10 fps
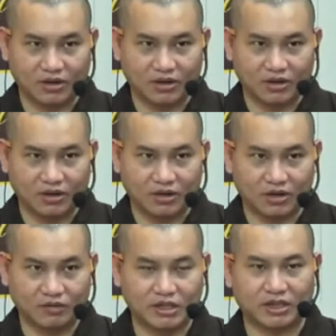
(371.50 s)
là vì
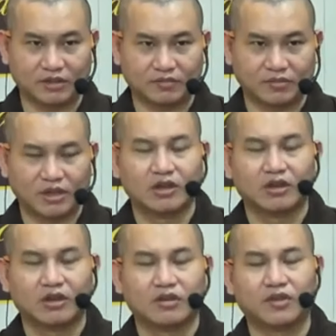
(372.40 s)
gì
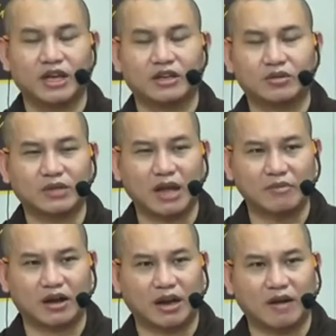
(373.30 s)
vì chúng ta biết rằng
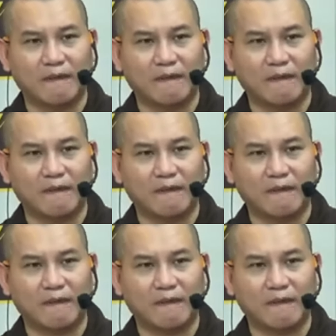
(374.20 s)
là